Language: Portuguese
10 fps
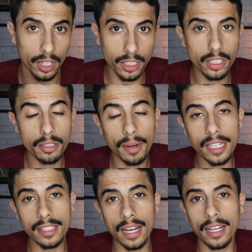Antes de
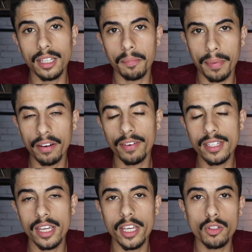mais nada, para
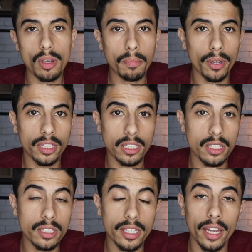fazer isso é importante
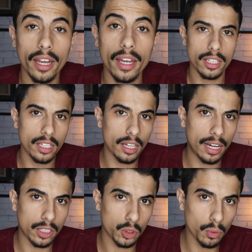dizer que
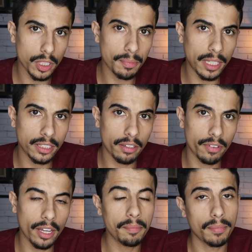a sua Smart
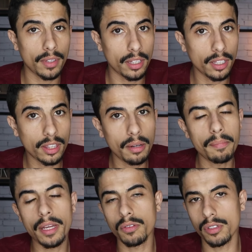TV e
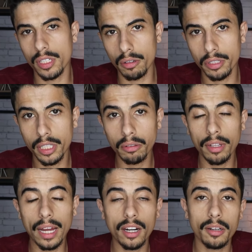também o seu
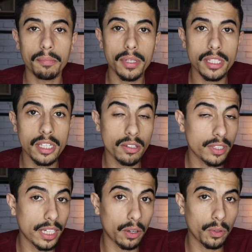celular precisam
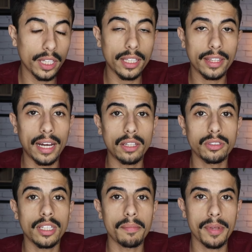estar
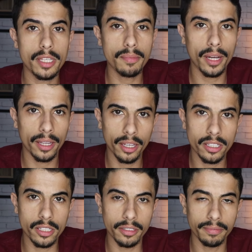conectados na mesma
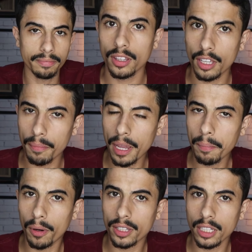rede. Também é
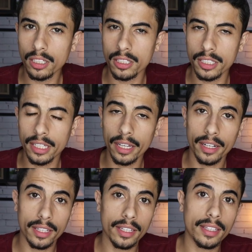importante
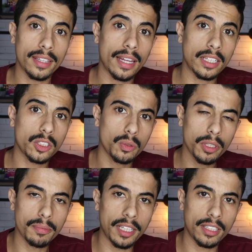dizer que na sua
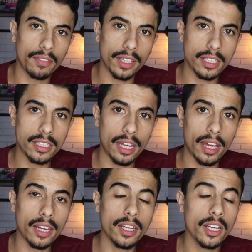Smart TV
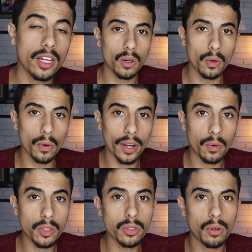TCL, o
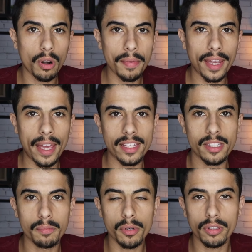recurso
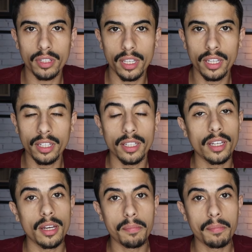Chromecast Built-in